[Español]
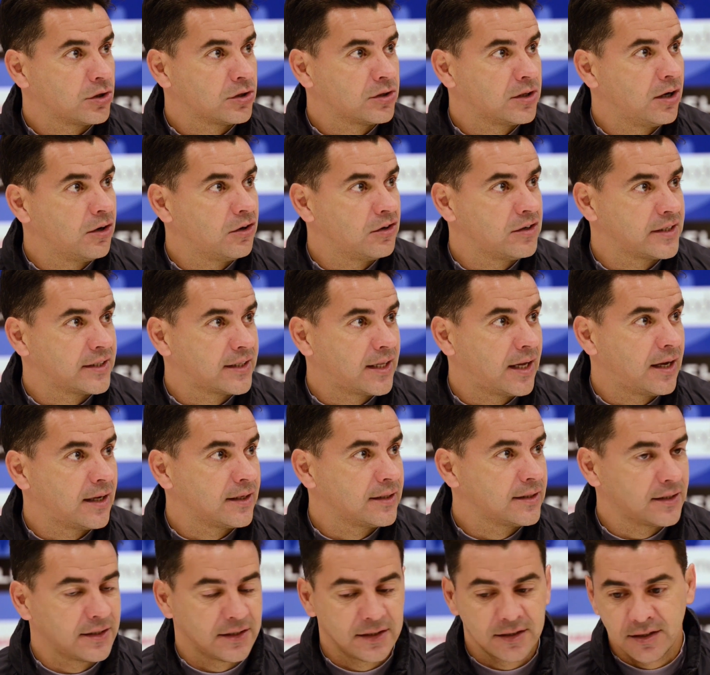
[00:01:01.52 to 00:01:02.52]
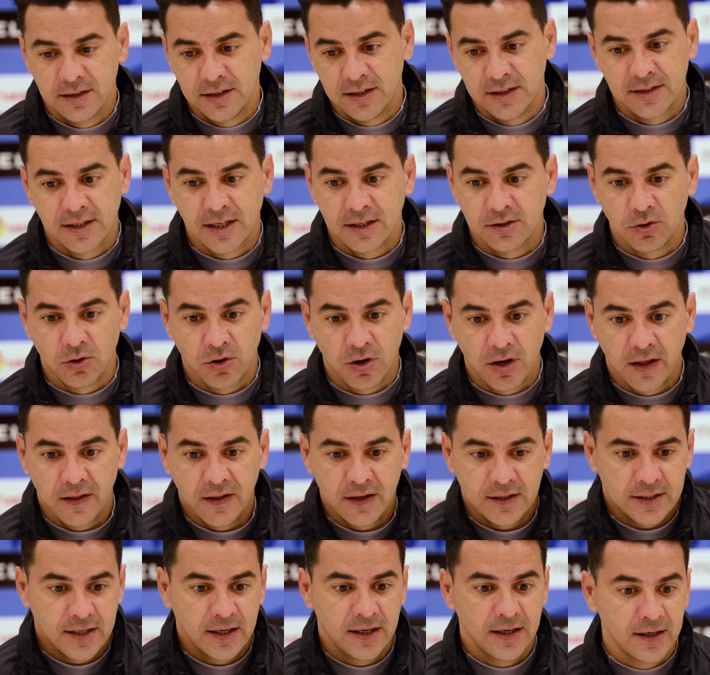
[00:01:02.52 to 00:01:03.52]
estilo en estas, en estas
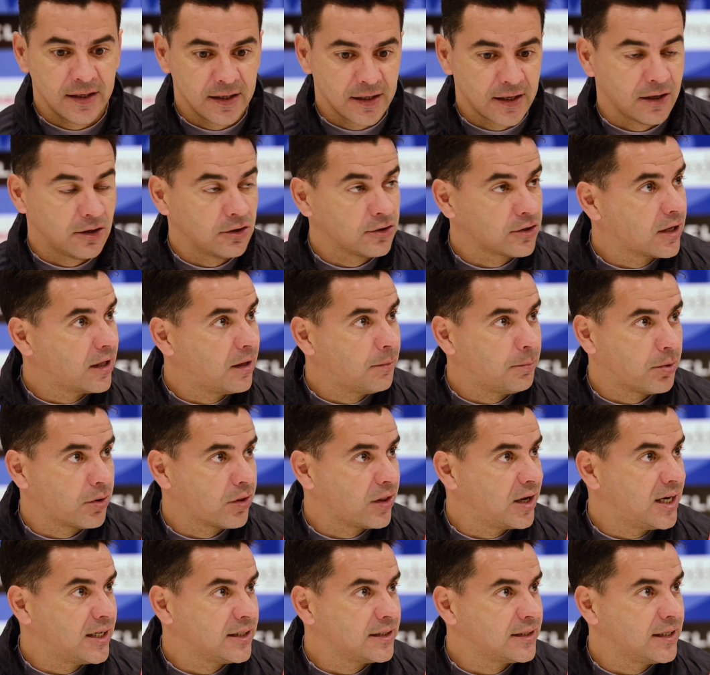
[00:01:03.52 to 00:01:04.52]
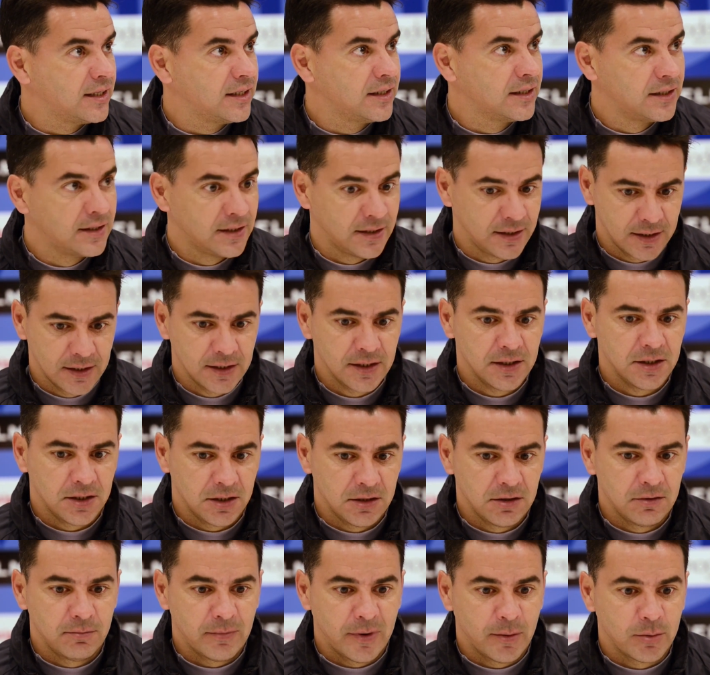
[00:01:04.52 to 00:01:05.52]
jornadas que, nos quedan por delante,
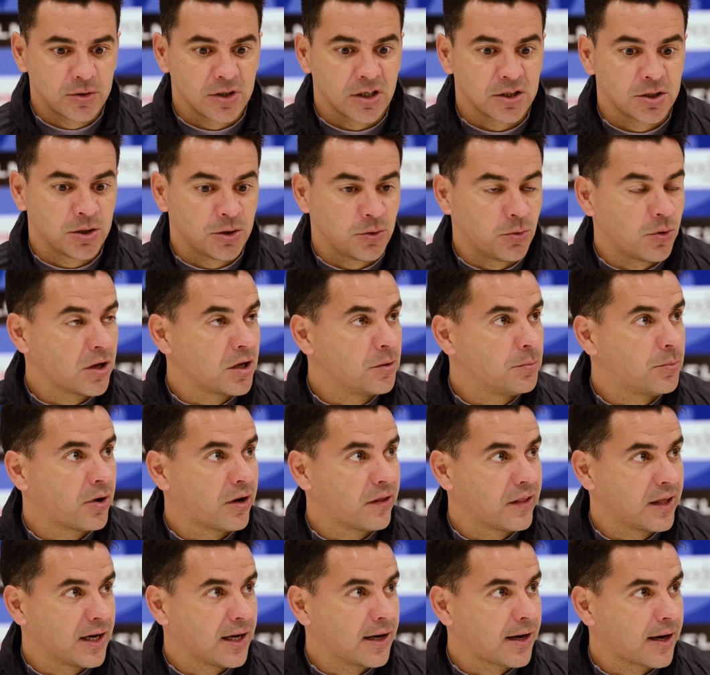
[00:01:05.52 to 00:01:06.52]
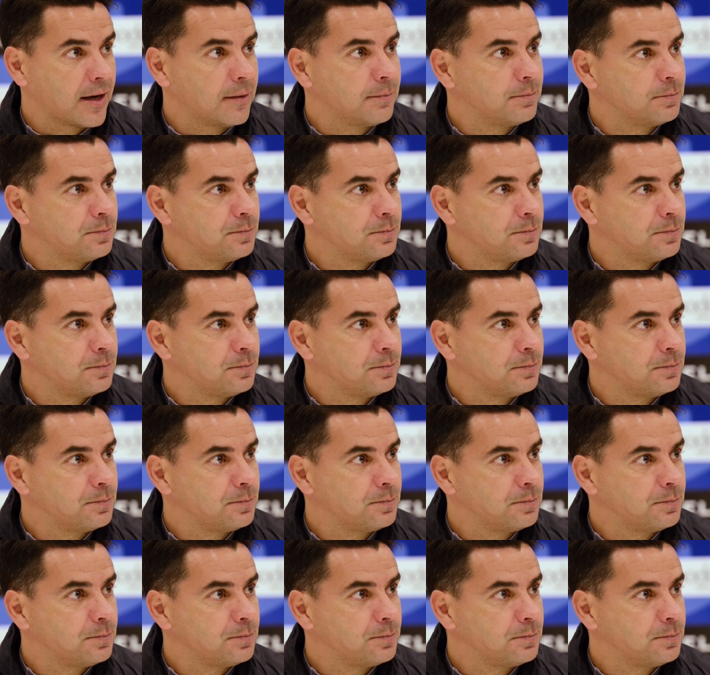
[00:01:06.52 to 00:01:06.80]
vamos a ser un equipo que de guerra.